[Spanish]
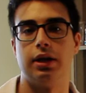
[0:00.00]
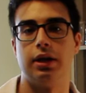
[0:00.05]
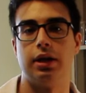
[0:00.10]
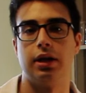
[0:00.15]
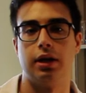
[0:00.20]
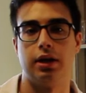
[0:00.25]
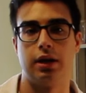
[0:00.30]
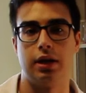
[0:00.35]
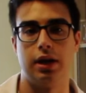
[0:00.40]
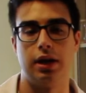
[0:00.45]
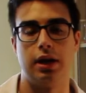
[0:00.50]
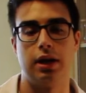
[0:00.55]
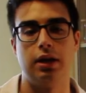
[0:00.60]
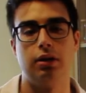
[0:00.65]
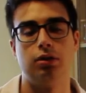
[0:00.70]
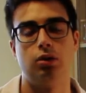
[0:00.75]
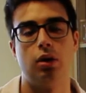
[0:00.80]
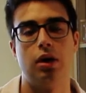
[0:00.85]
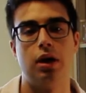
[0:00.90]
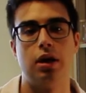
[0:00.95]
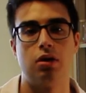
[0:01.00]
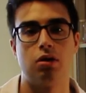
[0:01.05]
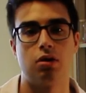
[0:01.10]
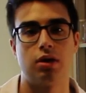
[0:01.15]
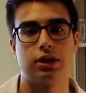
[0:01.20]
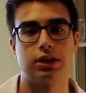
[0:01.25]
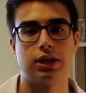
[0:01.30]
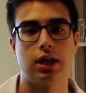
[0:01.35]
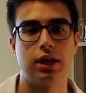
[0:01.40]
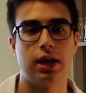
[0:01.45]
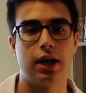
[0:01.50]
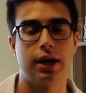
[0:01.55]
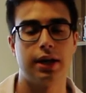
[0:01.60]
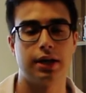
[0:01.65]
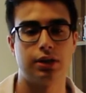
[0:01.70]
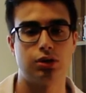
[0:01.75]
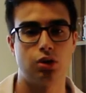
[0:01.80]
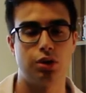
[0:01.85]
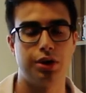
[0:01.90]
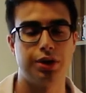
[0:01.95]
y en general todas las rocas
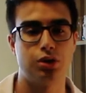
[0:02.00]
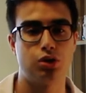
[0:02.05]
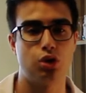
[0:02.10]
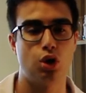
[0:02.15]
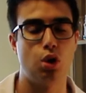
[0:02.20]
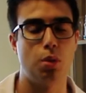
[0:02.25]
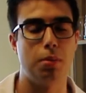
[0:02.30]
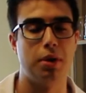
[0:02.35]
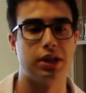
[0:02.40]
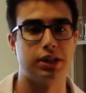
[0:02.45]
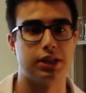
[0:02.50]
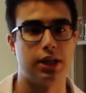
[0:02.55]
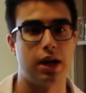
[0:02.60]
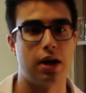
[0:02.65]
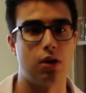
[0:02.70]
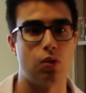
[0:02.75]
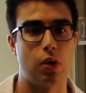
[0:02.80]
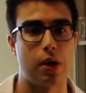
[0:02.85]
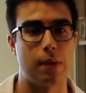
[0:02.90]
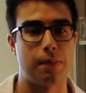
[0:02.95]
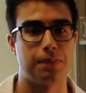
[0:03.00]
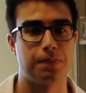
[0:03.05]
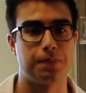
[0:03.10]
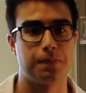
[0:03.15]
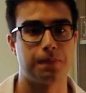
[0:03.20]
calcáreas son insolubles en agua,